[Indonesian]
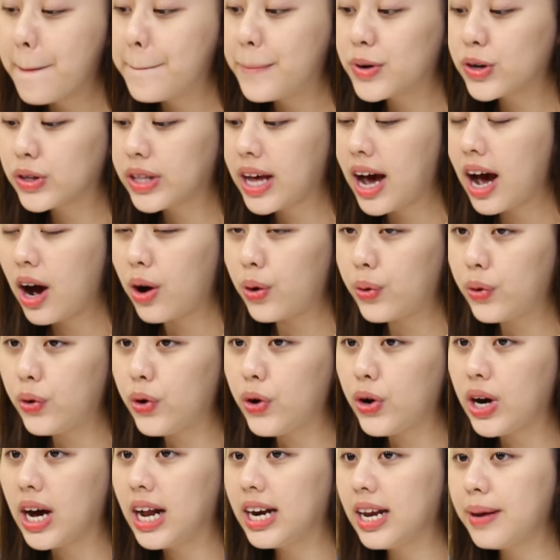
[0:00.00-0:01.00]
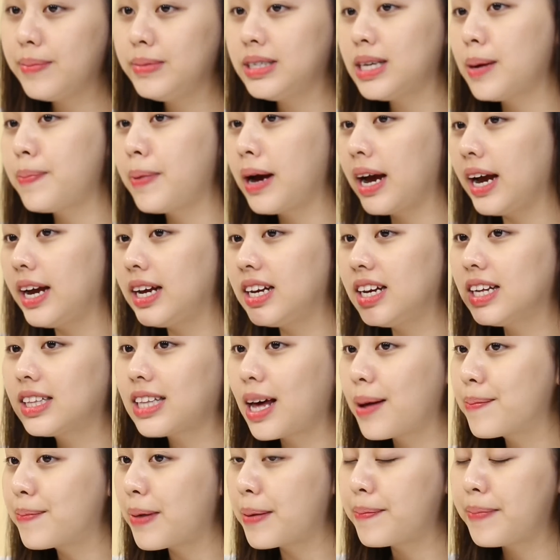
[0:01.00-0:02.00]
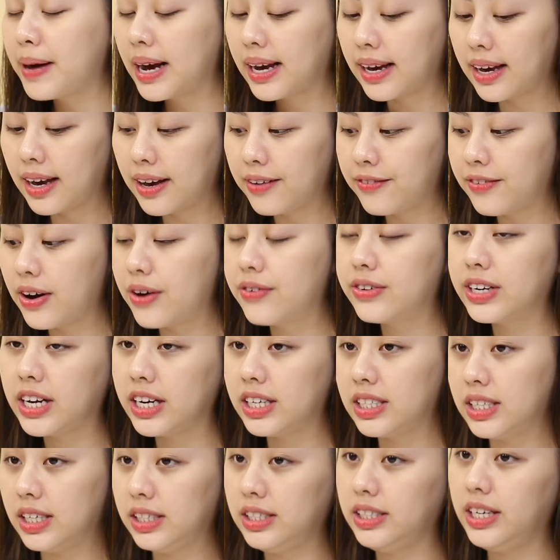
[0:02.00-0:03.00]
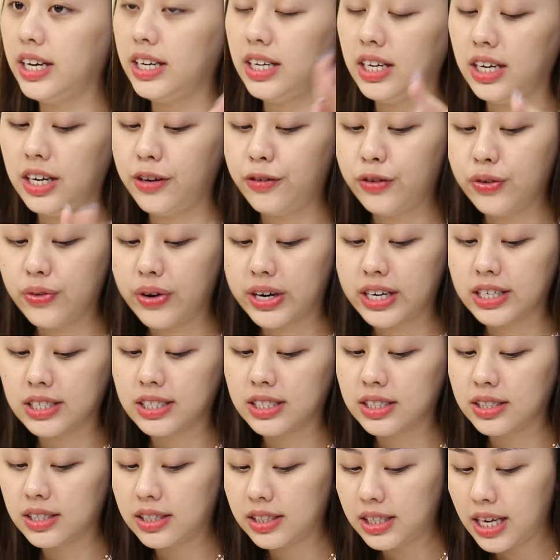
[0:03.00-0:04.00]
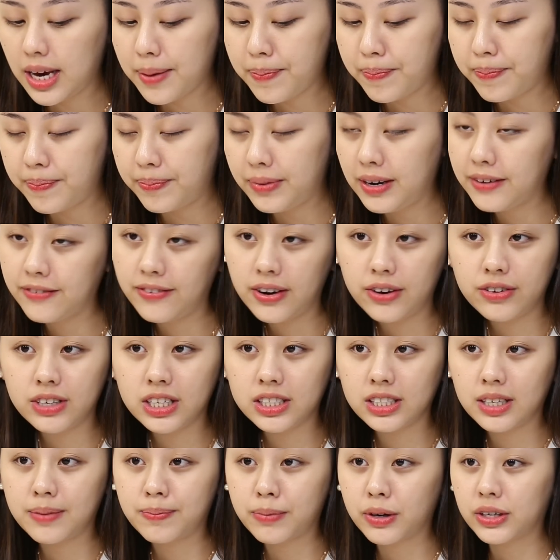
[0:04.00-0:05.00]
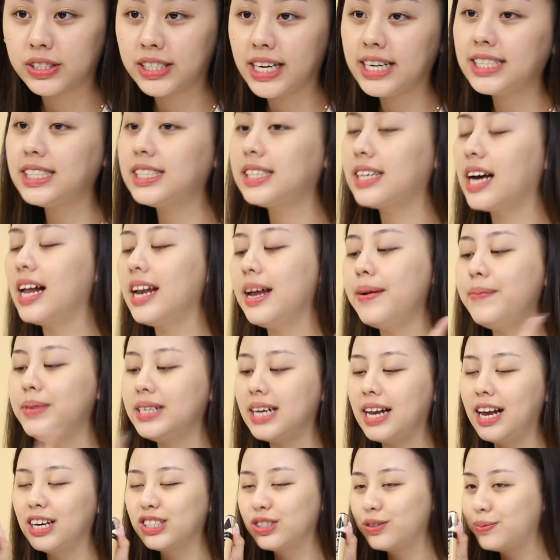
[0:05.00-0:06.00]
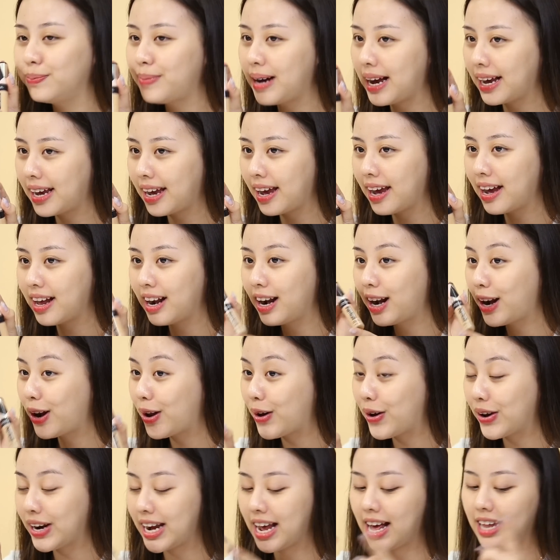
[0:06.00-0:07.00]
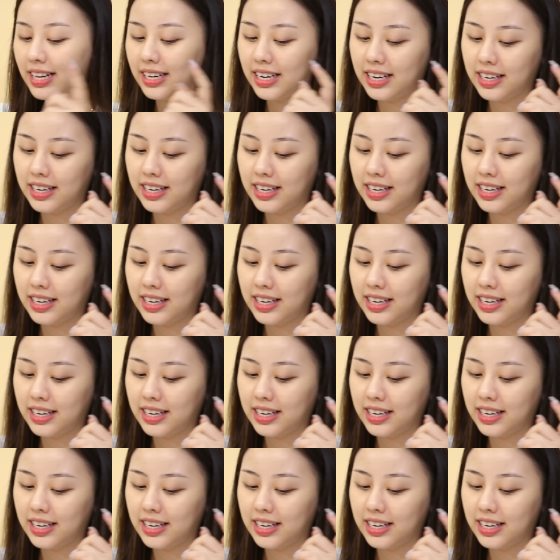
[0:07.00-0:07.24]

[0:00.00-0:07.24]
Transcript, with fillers: menurut aku kalian bisa pakai ini tanpa pakai foundation. Jadi if you wanna skip the foundation process, kalian bisa langsung pakai L'Oreal